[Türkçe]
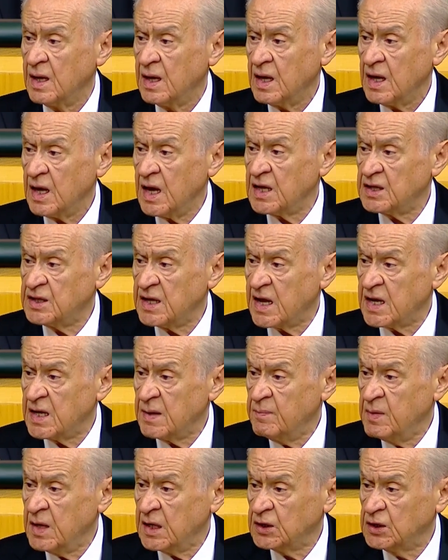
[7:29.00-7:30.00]

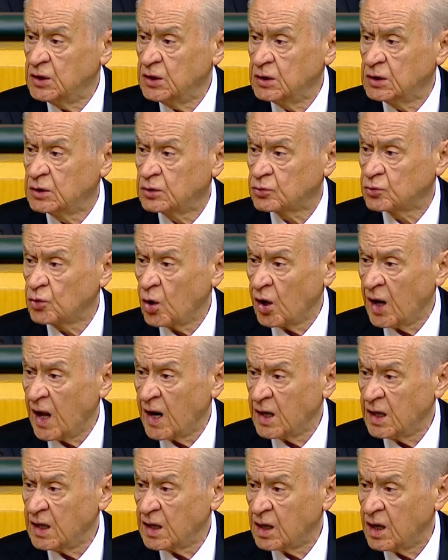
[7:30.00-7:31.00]
Ederi bir
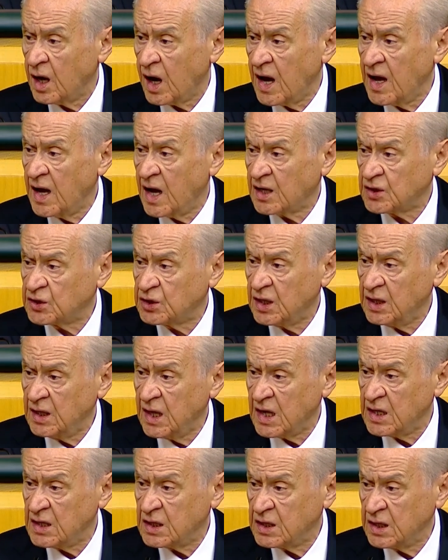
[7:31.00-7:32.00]
dolarlık hayatı
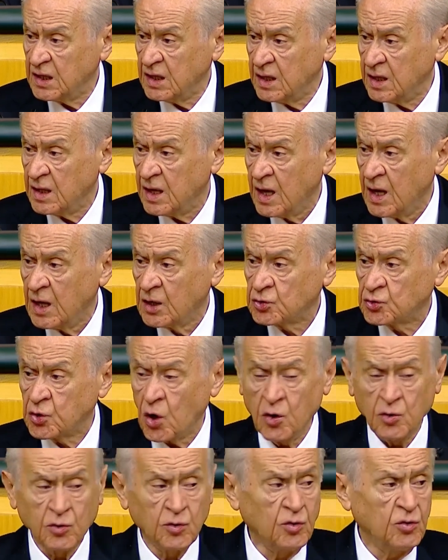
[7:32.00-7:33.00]
ile ilgili
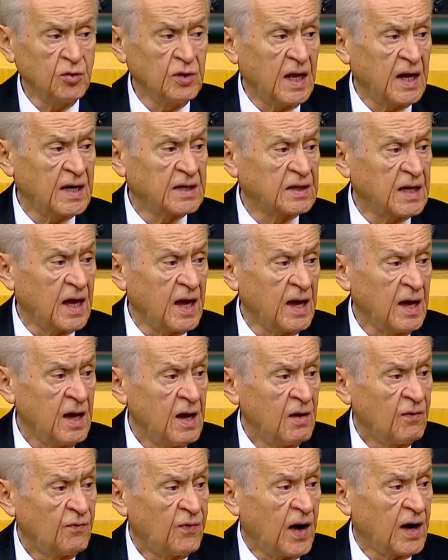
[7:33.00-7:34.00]
son günlerde
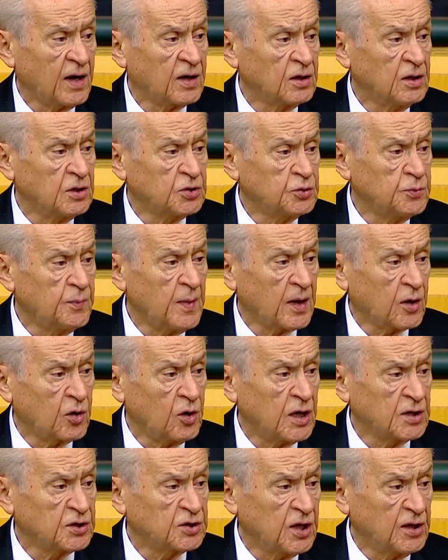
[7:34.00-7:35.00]
farklı
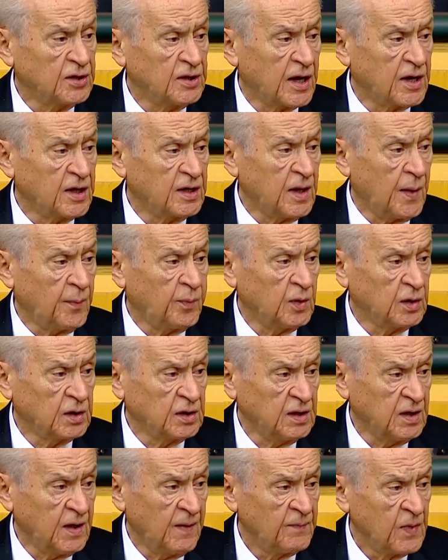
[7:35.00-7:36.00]
spekülasyonların
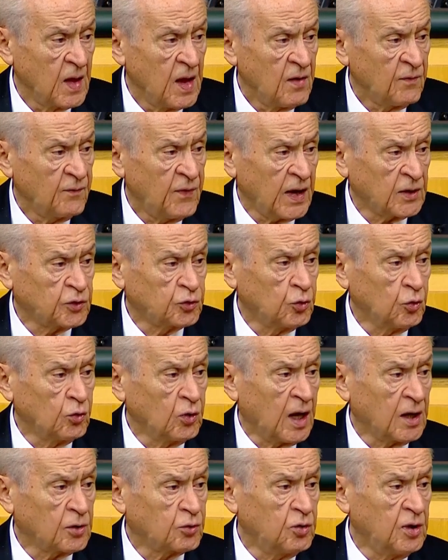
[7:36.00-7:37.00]
yapıldığı
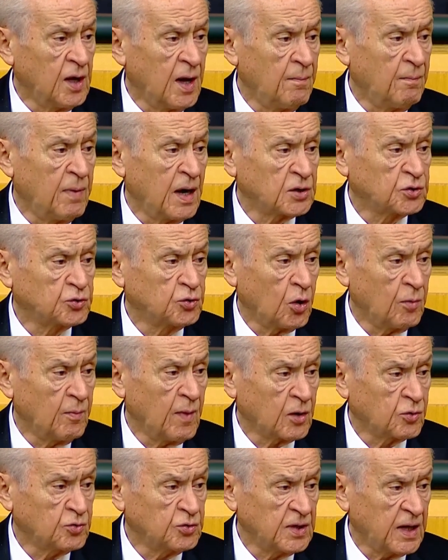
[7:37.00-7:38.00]
Fethullah Gülen başta
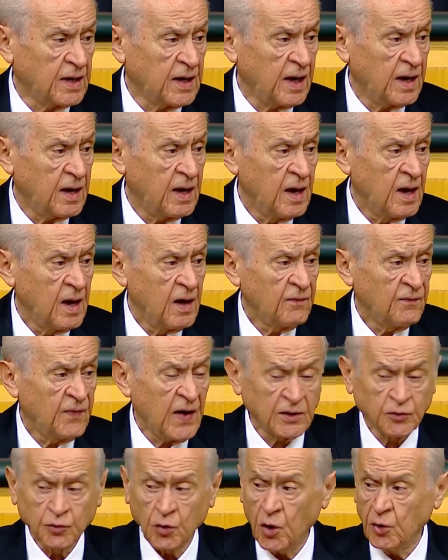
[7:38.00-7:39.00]
olmak üzere
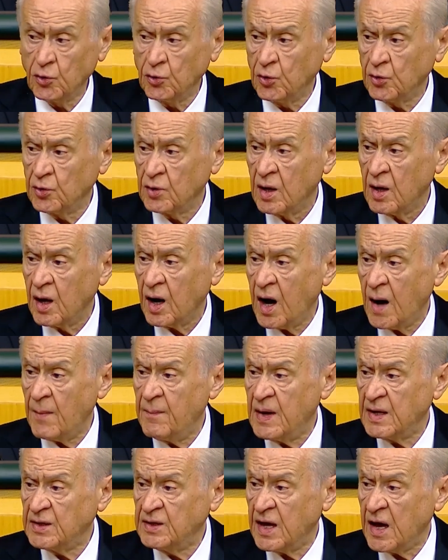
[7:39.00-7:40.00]
FETÖ'nün
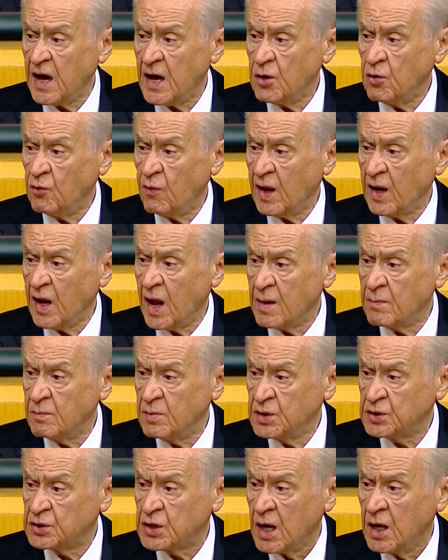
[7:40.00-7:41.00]
ABD'ye
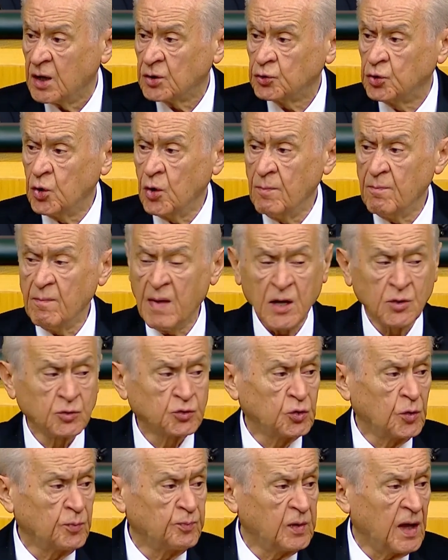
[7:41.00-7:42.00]
yuvalanmış tüm
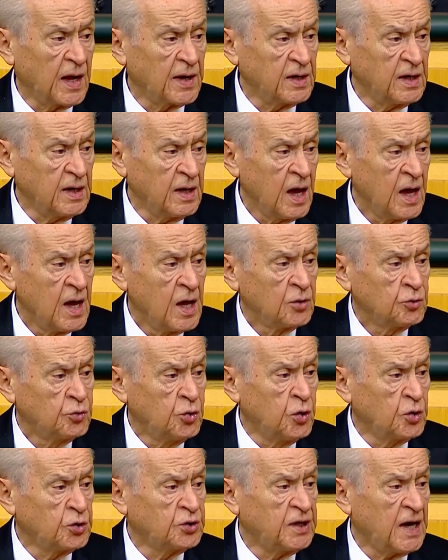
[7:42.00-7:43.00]
mensupları
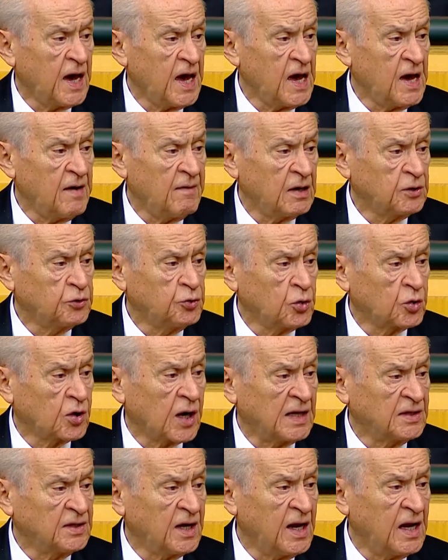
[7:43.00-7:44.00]
Türkiye'ye ve Türk
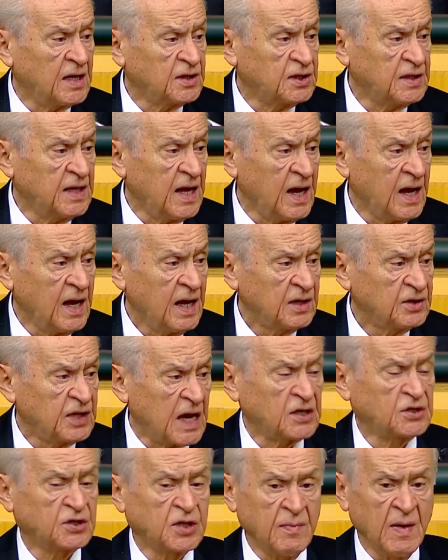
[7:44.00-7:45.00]
adaletine
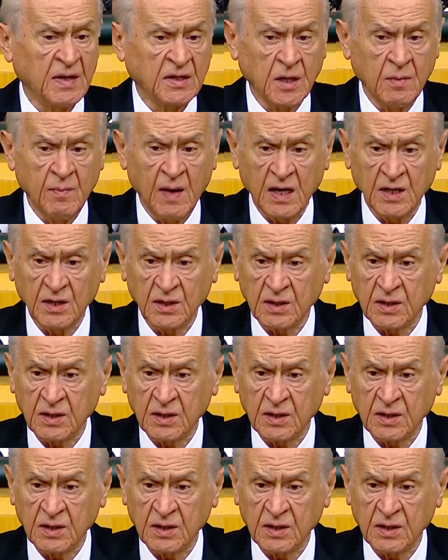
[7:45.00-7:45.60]
teslim edilmeli.